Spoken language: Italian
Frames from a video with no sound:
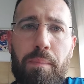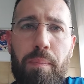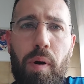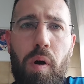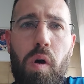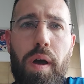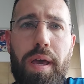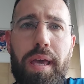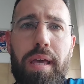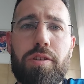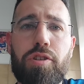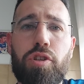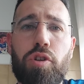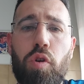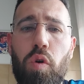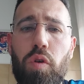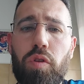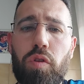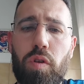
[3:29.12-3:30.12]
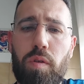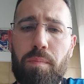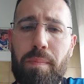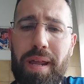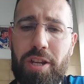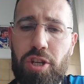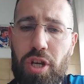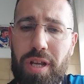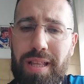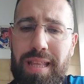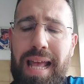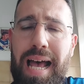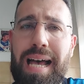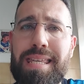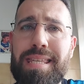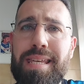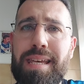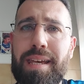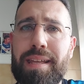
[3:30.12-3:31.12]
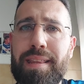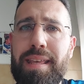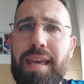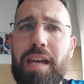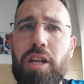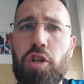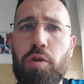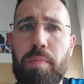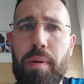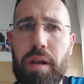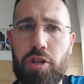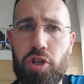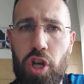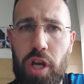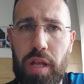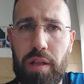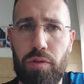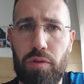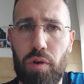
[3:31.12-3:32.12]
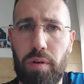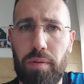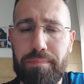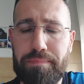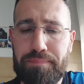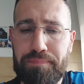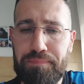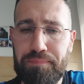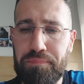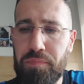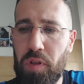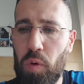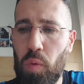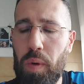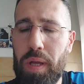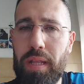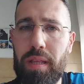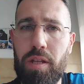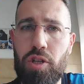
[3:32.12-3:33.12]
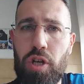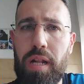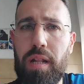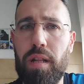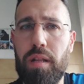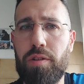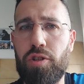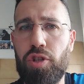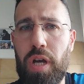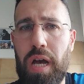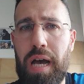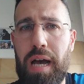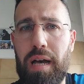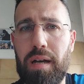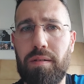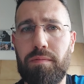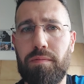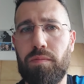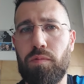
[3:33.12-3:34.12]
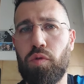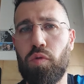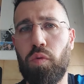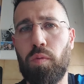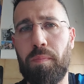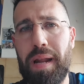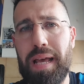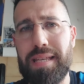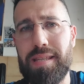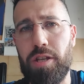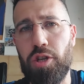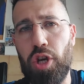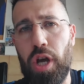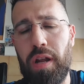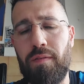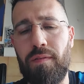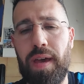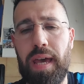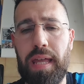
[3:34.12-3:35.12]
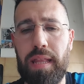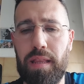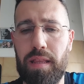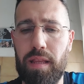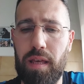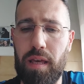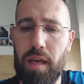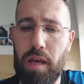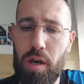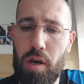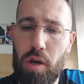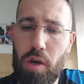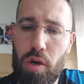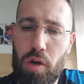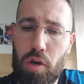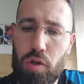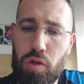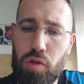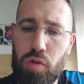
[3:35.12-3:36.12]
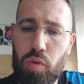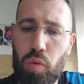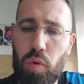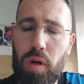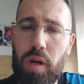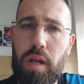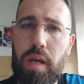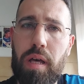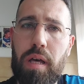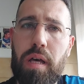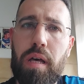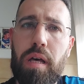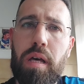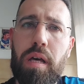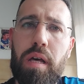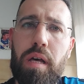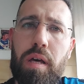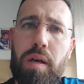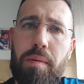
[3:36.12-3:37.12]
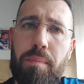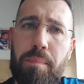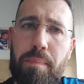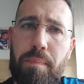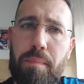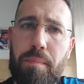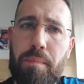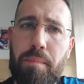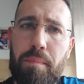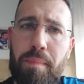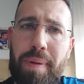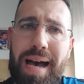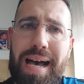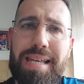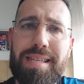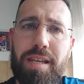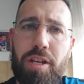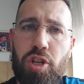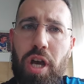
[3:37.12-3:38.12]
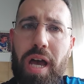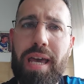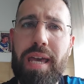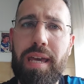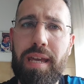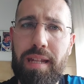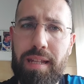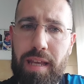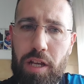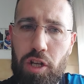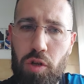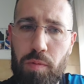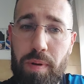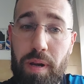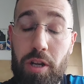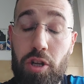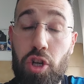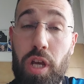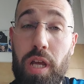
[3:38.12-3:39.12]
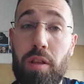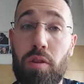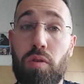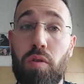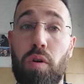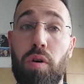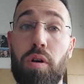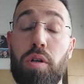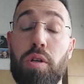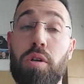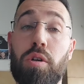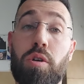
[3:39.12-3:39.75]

poi sconto del merchandising 10%, quindi già, già sul plus c'è il 20%, sul eh, base c'è il 10%.